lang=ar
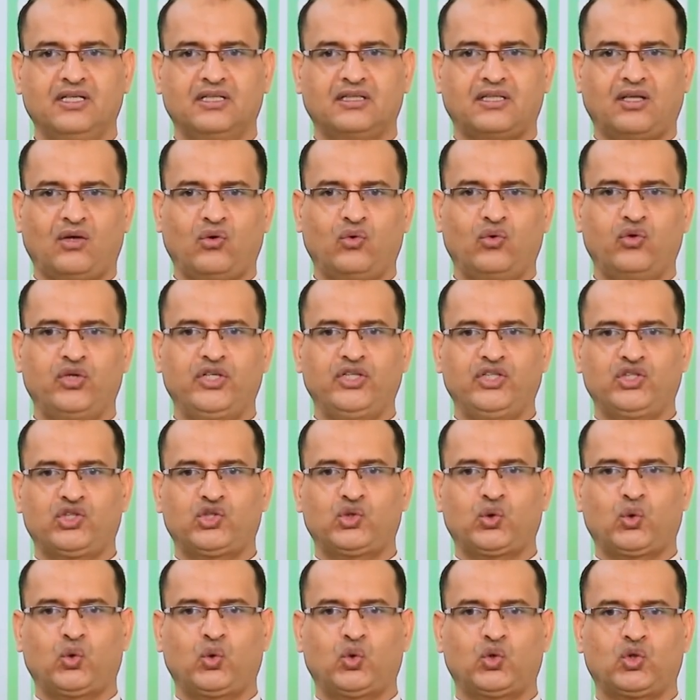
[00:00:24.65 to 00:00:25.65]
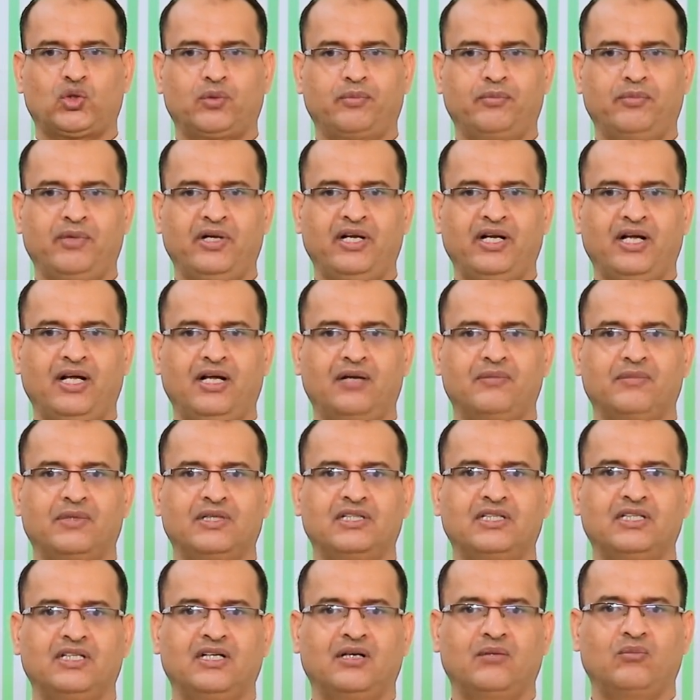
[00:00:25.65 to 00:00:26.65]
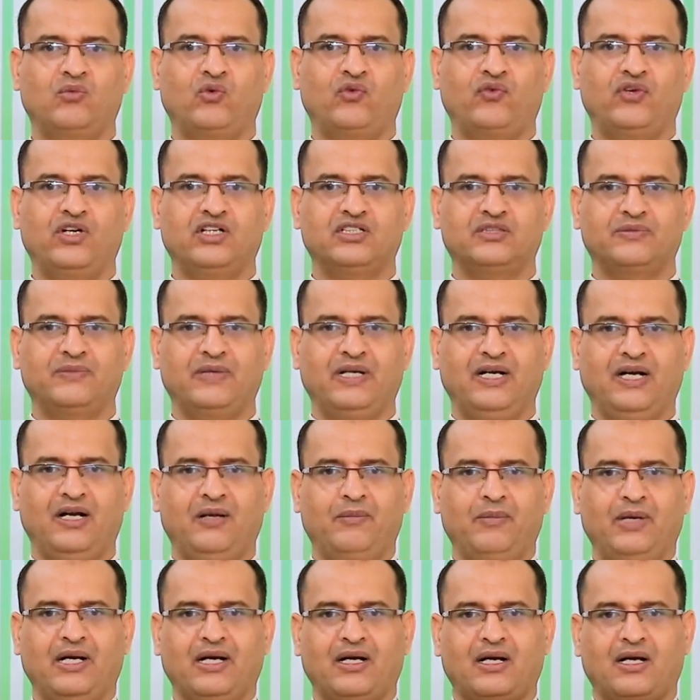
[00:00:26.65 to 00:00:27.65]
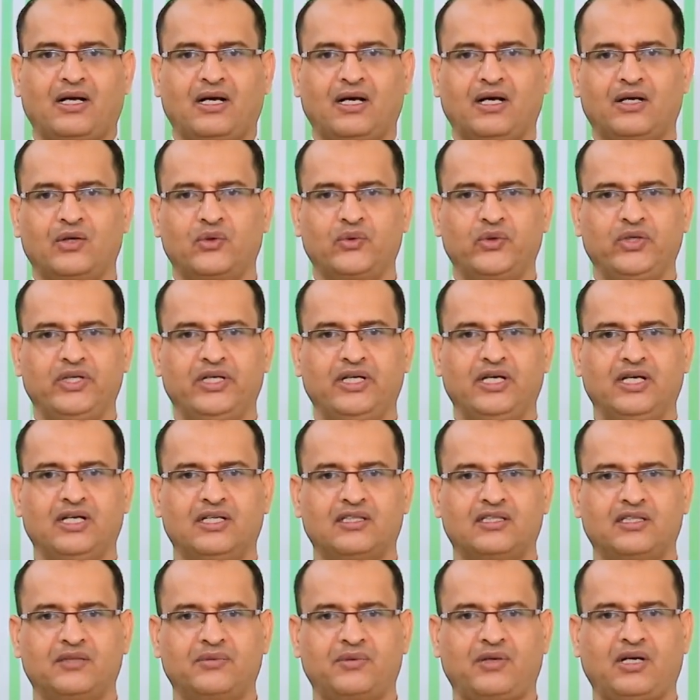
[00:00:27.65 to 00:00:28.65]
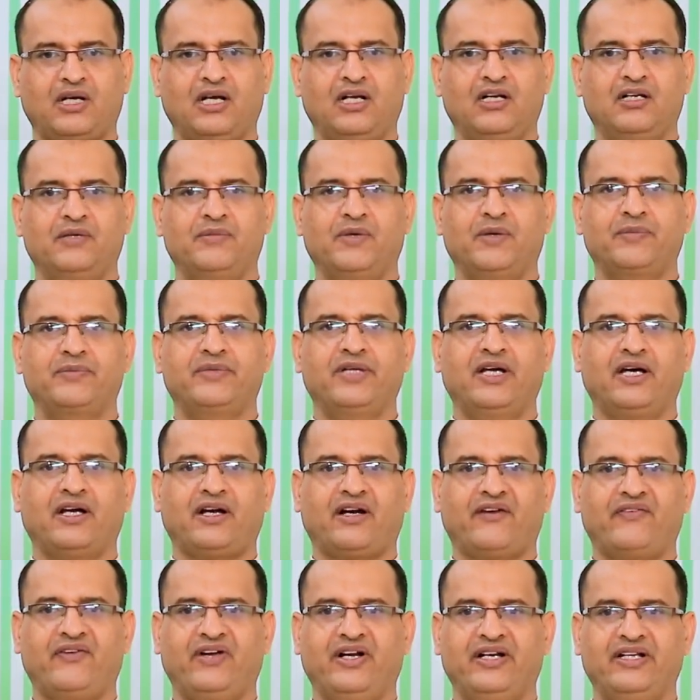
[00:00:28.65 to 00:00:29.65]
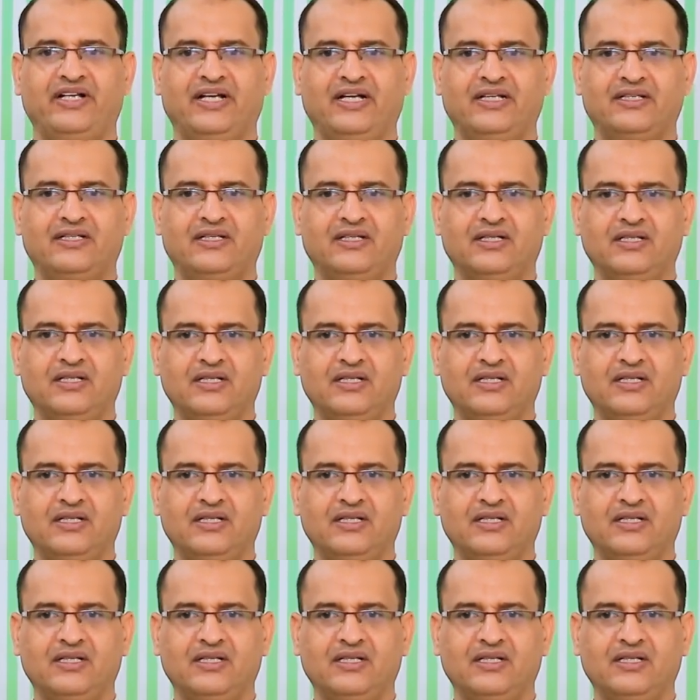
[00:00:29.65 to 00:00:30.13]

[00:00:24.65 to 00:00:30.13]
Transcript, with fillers: توضيح شروط منع المدين المفلس من الأعمال القانونية طبقا لمبدأ رفع اليد